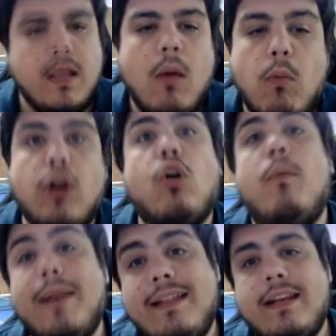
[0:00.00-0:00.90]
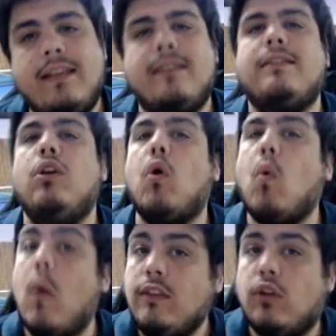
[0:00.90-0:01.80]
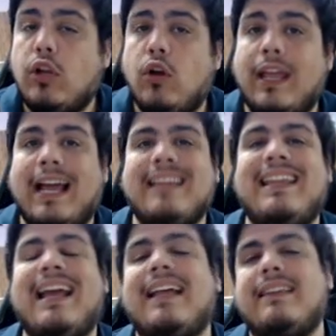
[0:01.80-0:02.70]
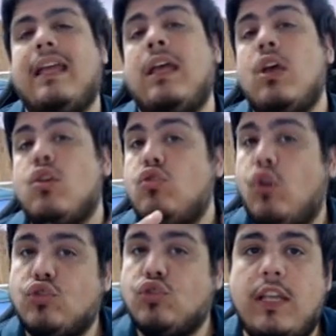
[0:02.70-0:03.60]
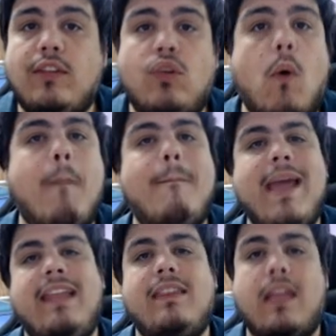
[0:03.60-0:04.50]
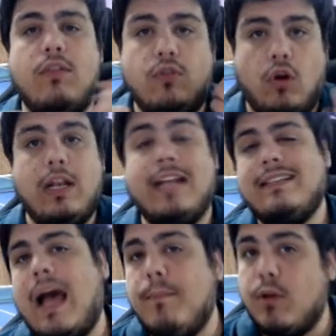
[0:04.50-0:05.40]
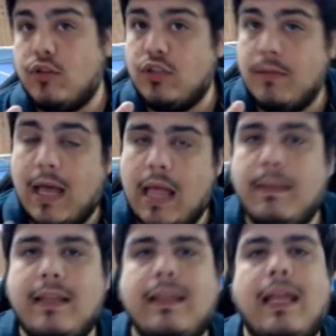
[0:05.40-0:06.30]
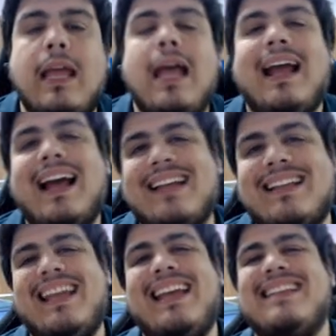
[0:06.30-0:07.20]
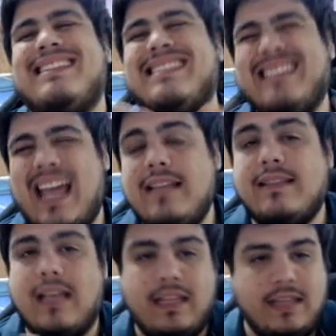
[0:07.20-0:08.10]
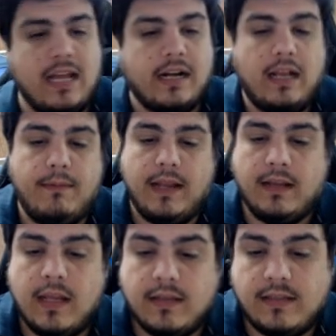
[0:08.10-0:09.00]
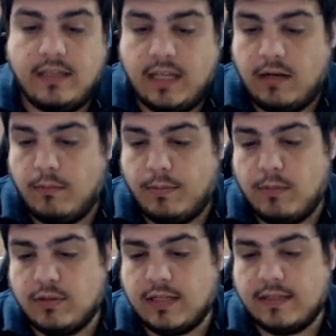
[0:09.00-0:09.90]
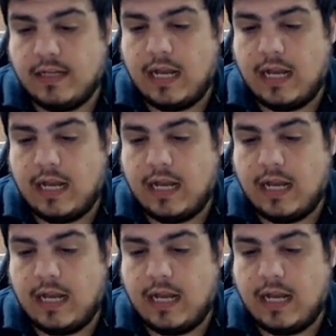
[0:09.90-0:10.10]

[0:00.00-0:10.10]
Bueno, compré en 35. ¿Cuánto es lo que gasté? Gasté 220 dólares. Aproximadamente gasté 6 eternas Bien, si quieren podemos hacer